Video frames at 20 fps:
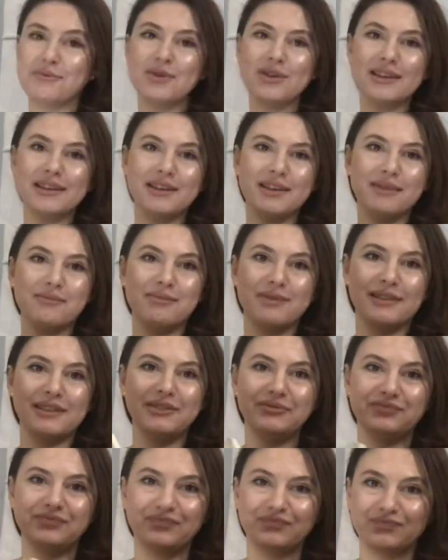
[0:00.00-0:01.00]
bu kitabı,
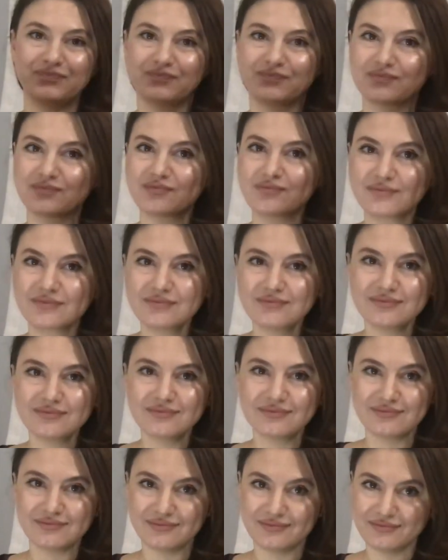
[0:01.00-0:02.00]

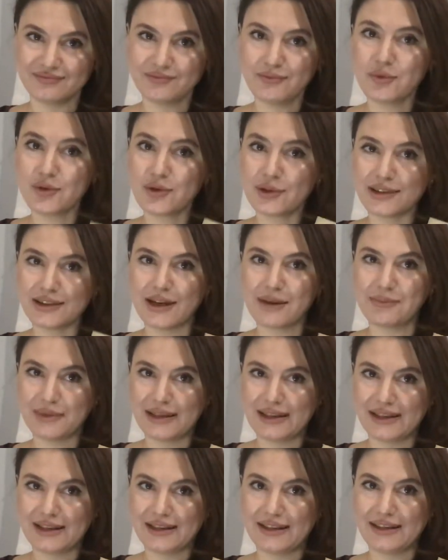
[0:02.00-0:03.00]
bu kitapla
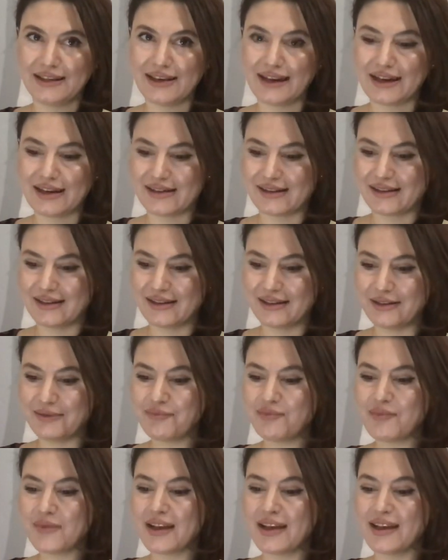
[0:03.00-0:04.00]
ilgili
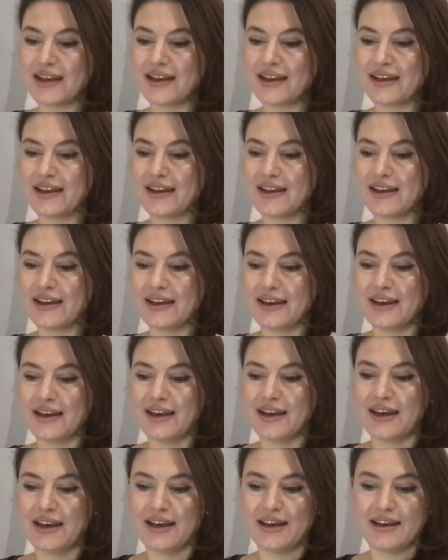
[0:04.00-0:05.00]
yazdığım
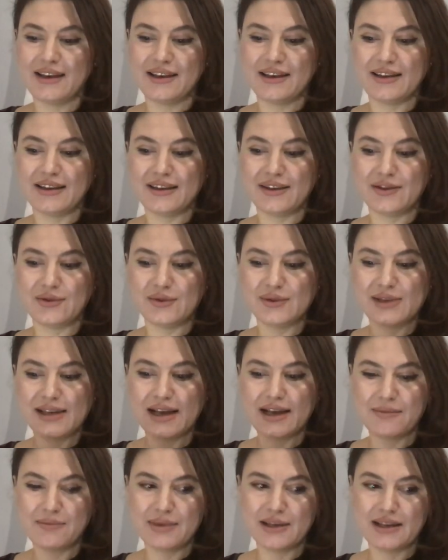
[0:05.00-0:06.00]
e,
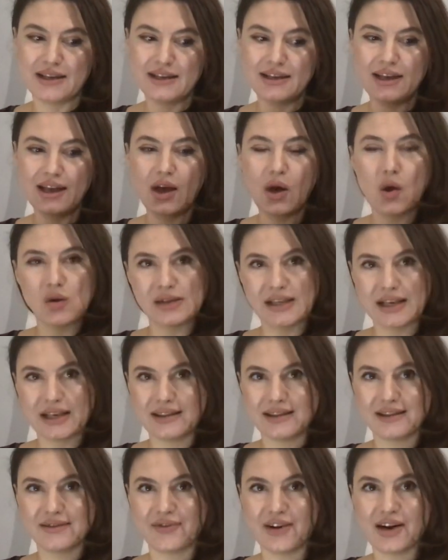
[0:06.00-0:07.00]
güzel bir
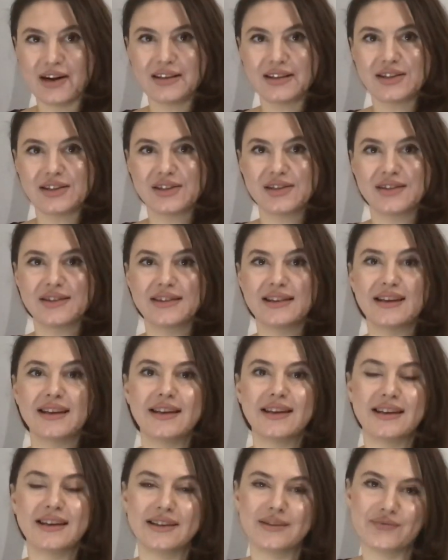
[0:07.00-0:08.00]
özet var.
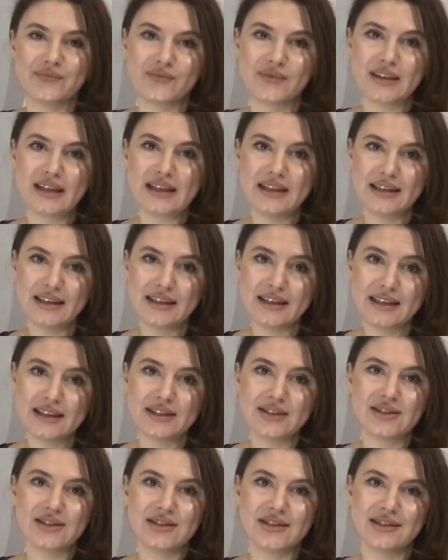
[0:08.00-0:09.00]
İçinde
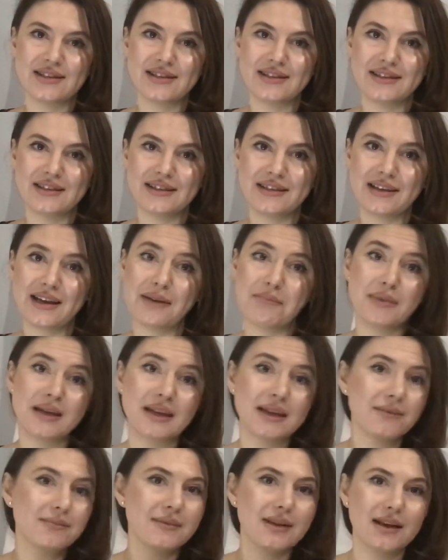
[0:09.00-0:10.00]
ilginç, e, yani
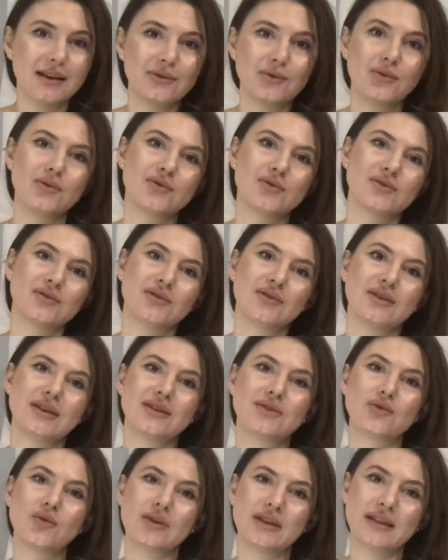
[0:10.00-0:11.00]
benim daha doğrusu
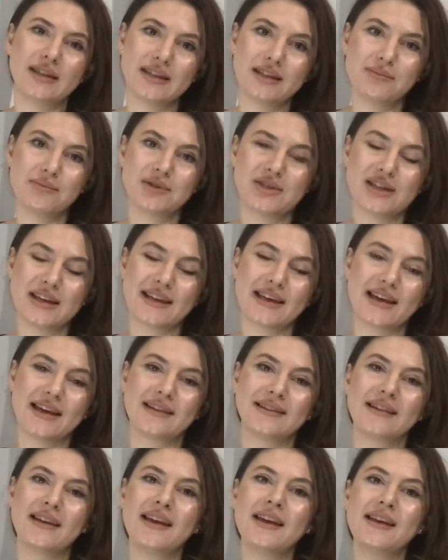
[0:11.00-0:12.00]
en çok ilgimi
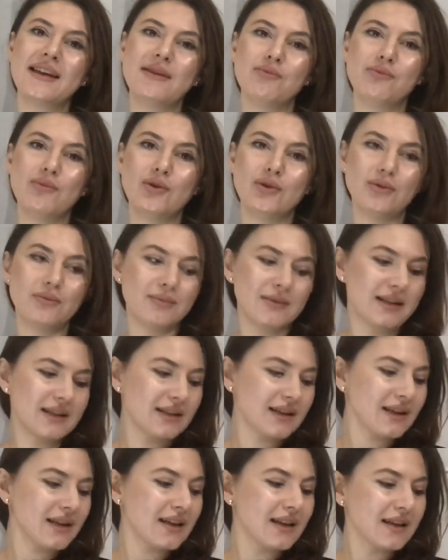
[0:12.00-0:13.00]
çeken
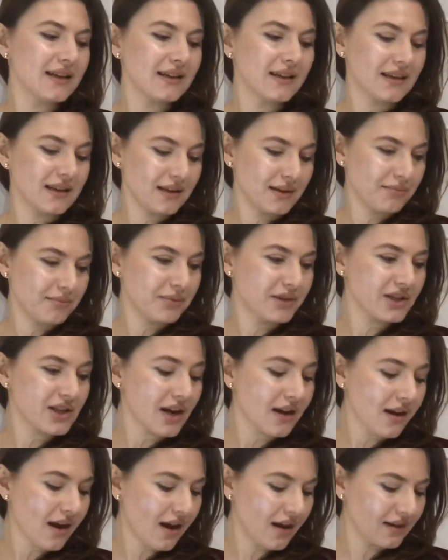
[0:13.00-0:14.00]
bölümleri e,
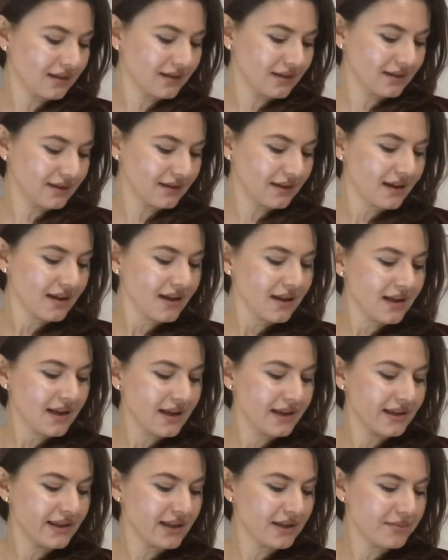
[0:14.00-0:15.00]
bıçak altında
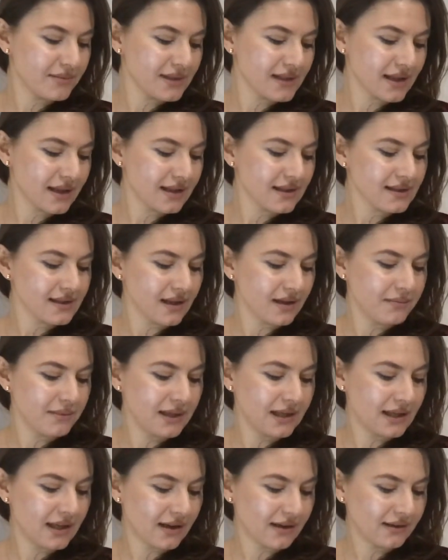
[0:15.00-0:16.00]
28
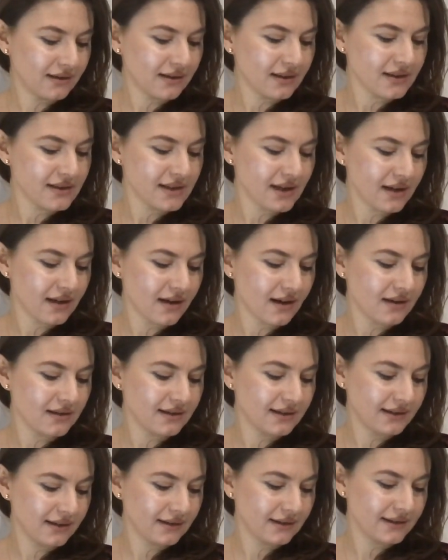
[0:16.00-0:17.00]
ameliyatta
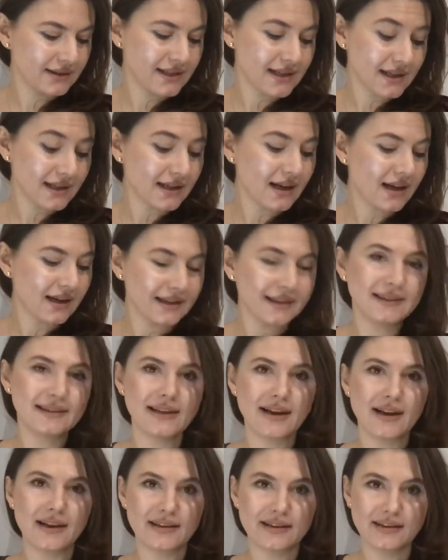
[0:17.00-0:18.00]
cerrahi, cerrahi
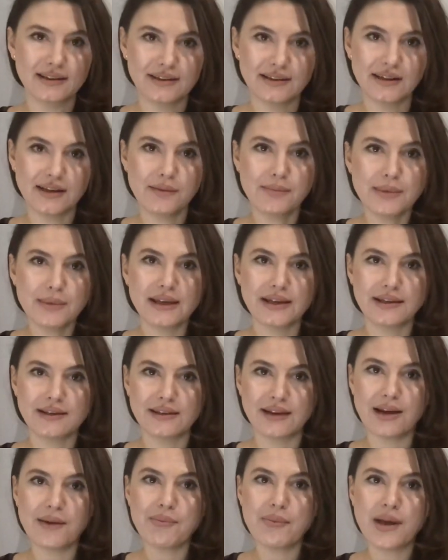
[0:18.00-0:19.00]
tarihi diye bir
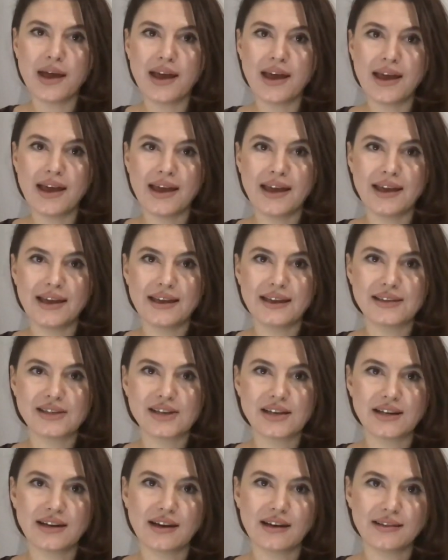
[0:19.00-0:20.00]
kitap e,
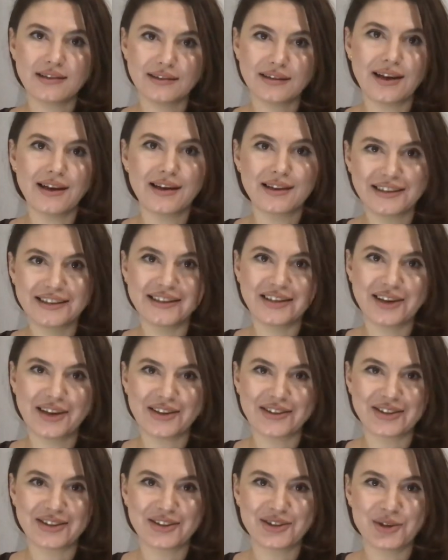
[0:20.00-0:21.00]
cerrahi tarihini
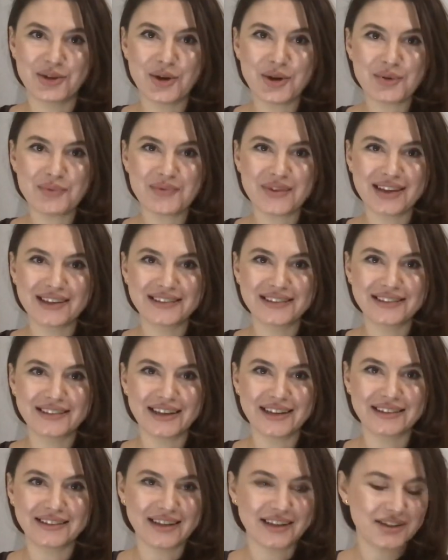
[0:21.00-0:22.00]
anlatıyor.
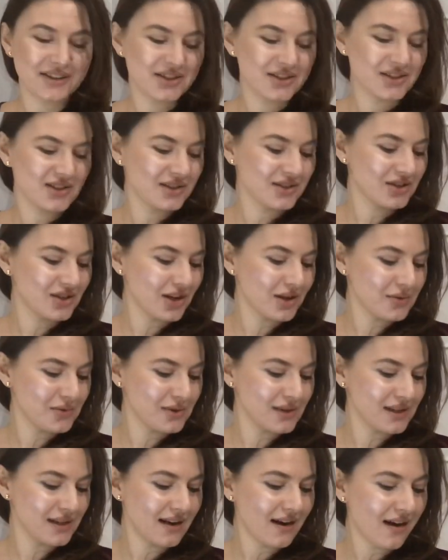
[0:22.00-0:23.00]
Adından da anlaşılacağı
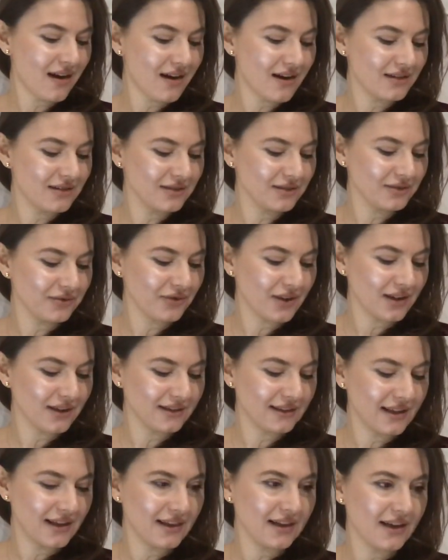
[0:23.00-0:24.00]
üzere Arnold
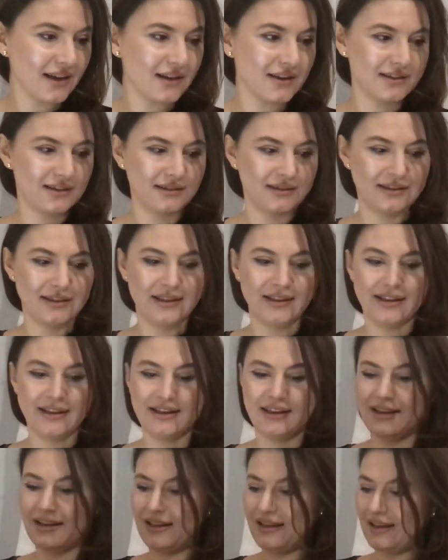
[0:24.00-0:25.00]
van der Laar'ın
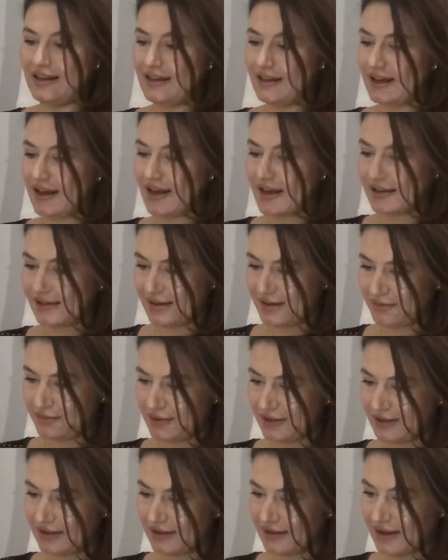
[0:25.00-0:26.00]
e, yazdığı
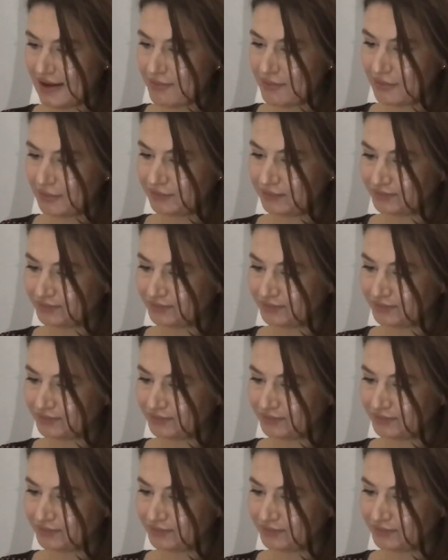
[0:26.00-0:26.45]
bir kitap